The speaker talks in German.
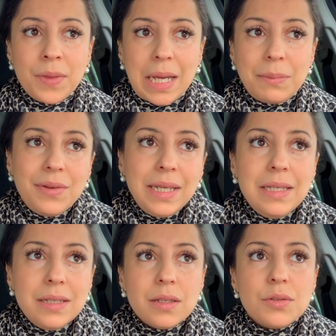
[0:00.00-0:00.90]
Aber wenn
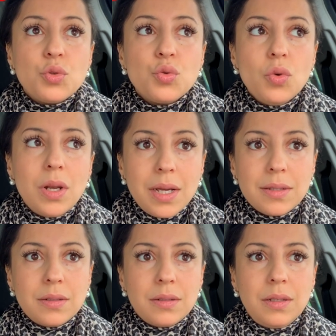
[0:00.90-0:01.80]
ich das
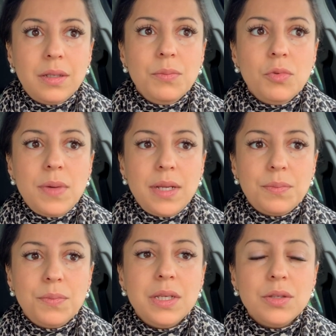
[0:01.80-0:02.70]
zulasse, in dem
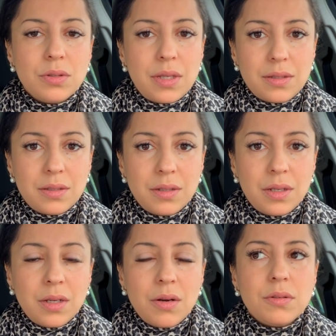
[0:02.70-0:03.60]
Moment mich hinzusetzen
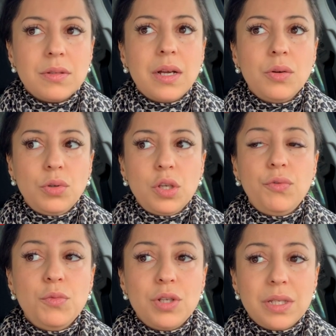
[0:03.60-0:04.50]
und zu sagen, gut, ich
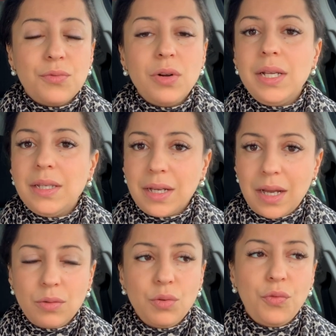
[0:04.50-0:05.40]
mich jetzt voll
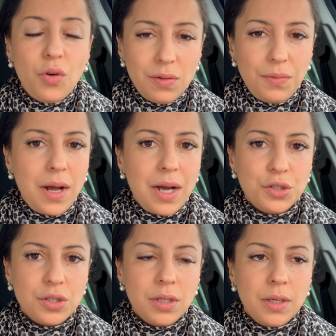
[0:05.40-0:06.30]
hintergangen und voll
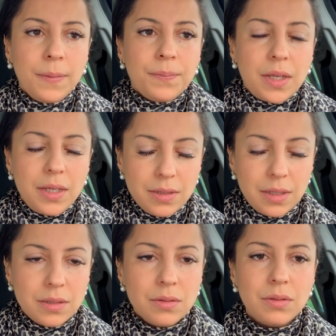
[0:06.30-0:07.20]
verarscht,
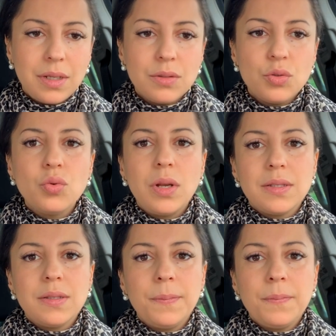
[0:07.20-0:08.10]
hinsetzen und das
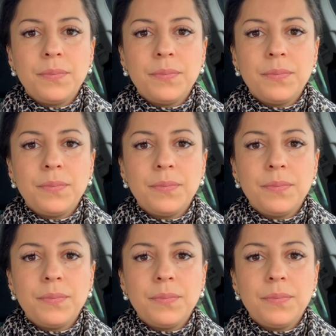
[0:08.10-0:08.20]
zulassen.